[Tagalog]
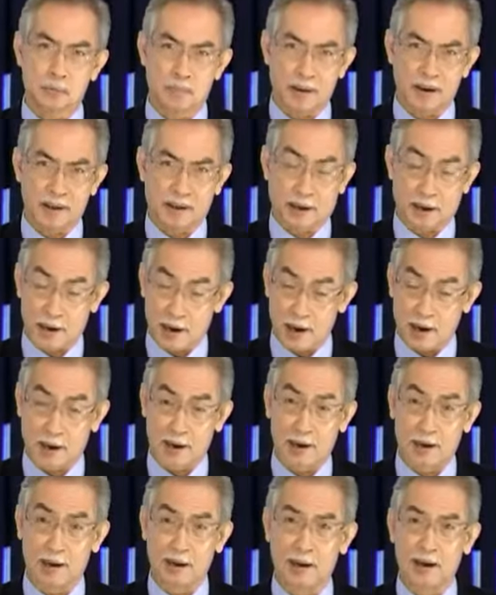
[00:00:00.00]
upang
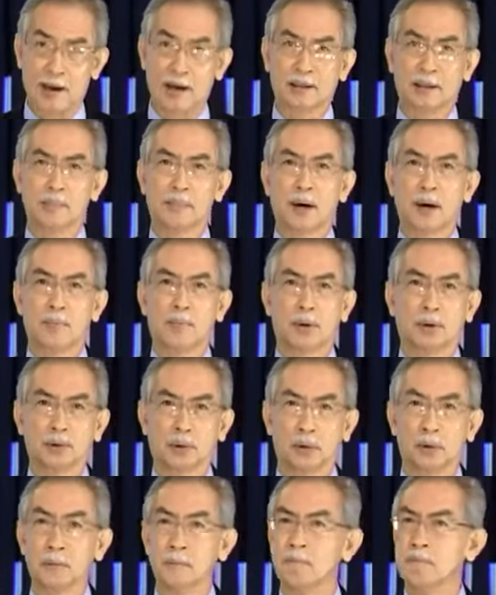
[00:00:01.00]
ikalakal ang ating mga
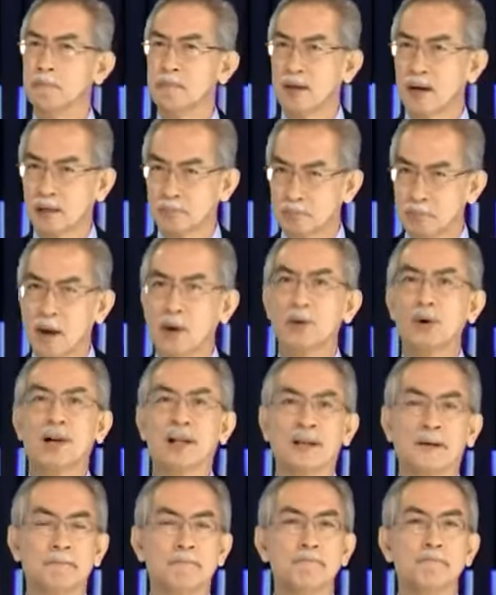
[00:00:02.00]
boto. At
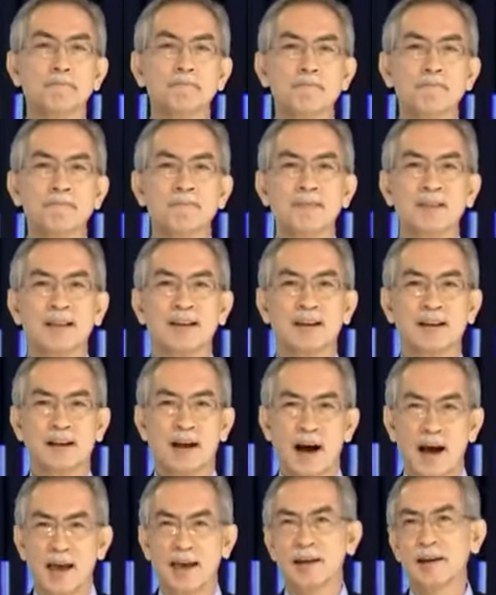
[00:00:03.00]
panghuli,
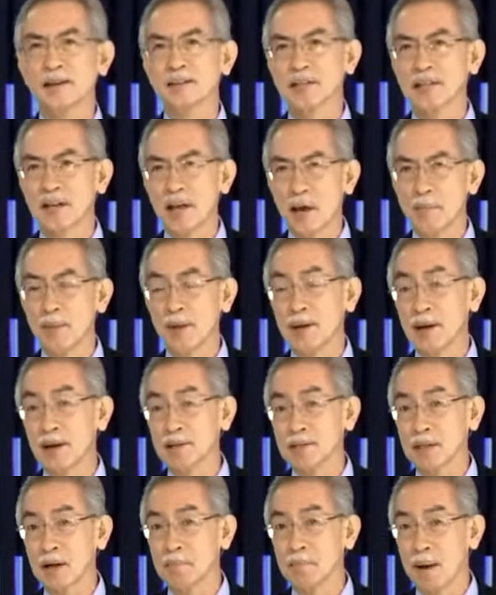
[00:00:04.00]
gaya ng sinabi
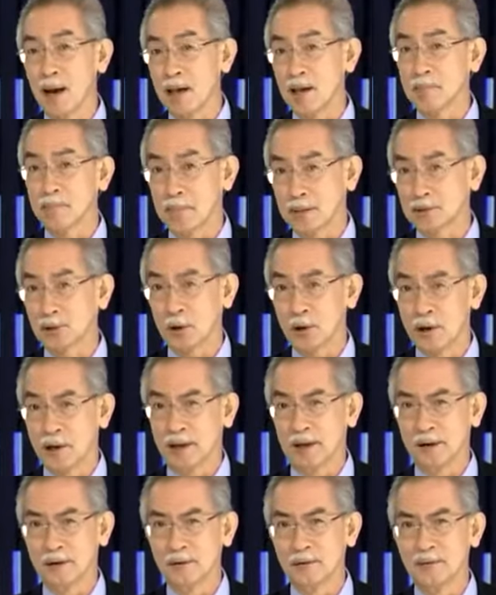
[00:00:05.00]
ng isang bayan
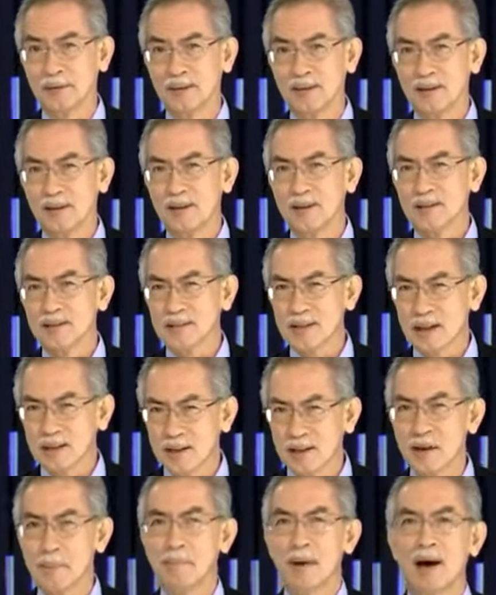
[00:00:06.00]
patroller,
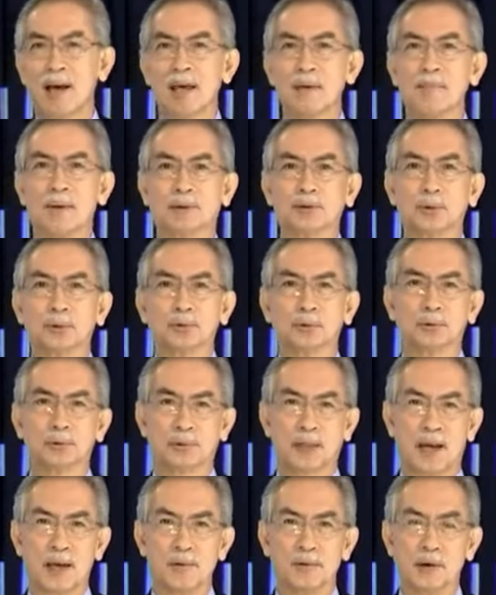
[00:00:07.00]
sana na may matuto
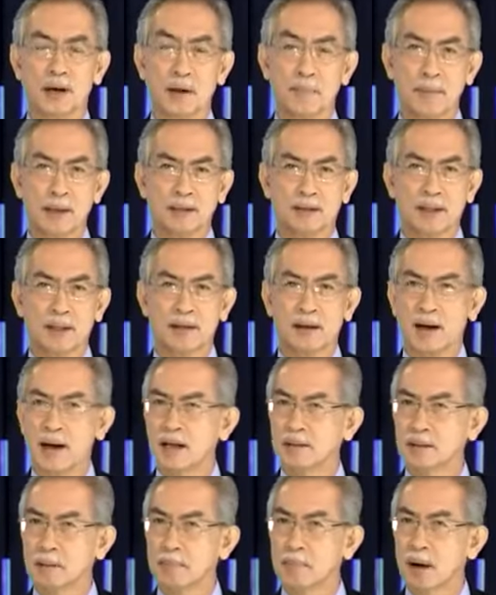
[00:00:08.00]
tayong gamitin
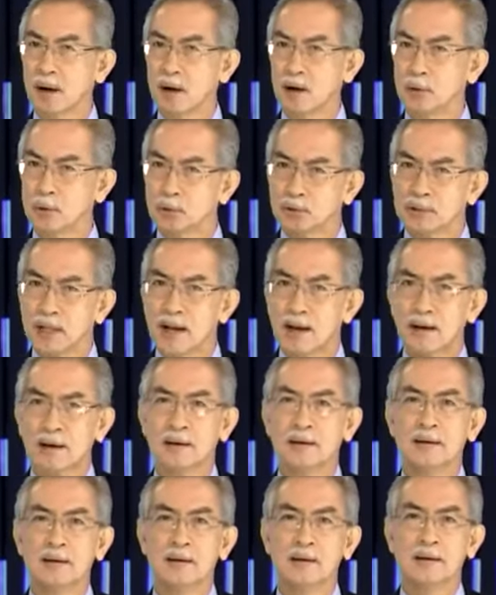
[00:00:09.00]
ang ating mga utak
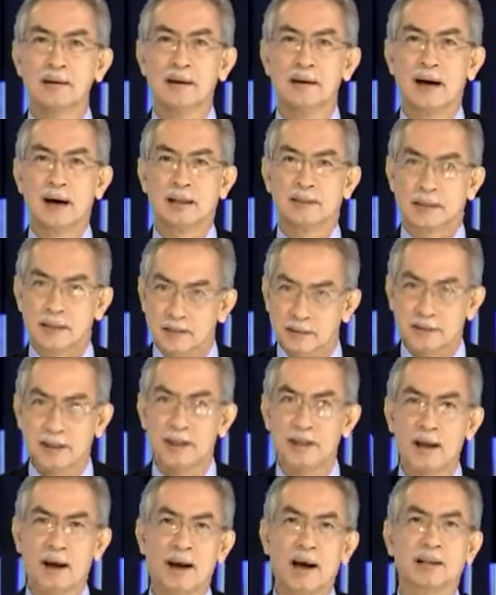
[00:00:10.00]
at
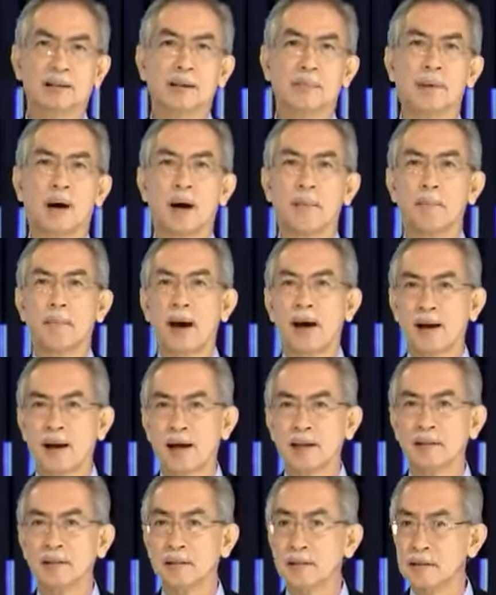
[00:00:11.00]
hindi ang ating mga
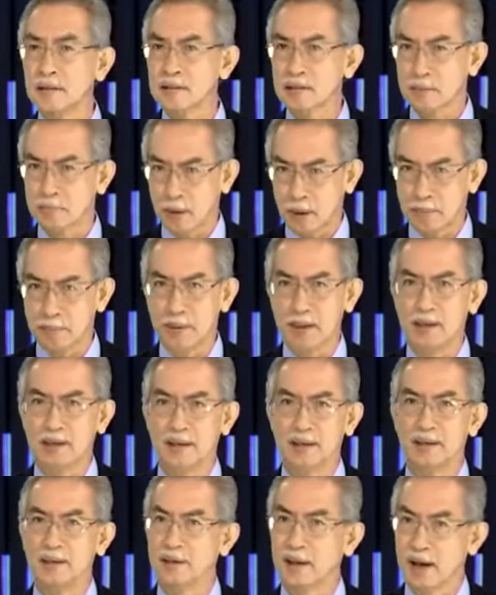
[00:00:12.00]
palad sa
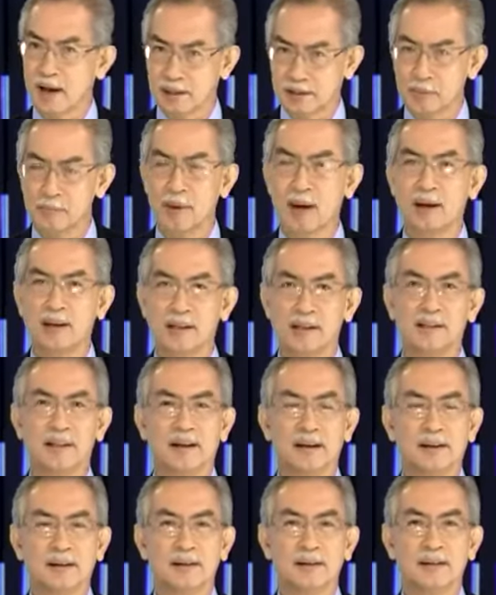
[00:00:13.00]
pagpili ng ating mga
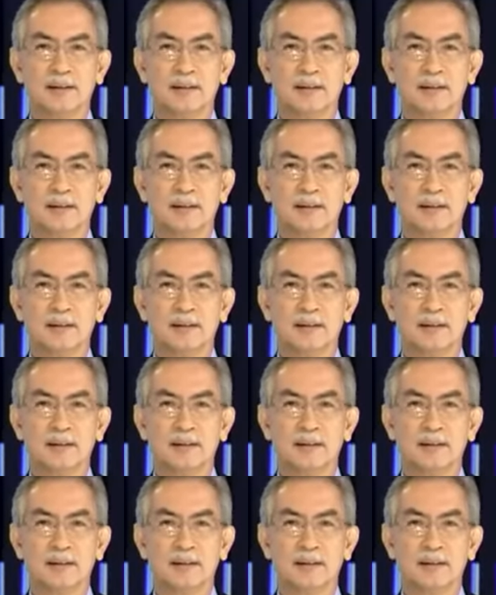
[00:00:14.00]
lider.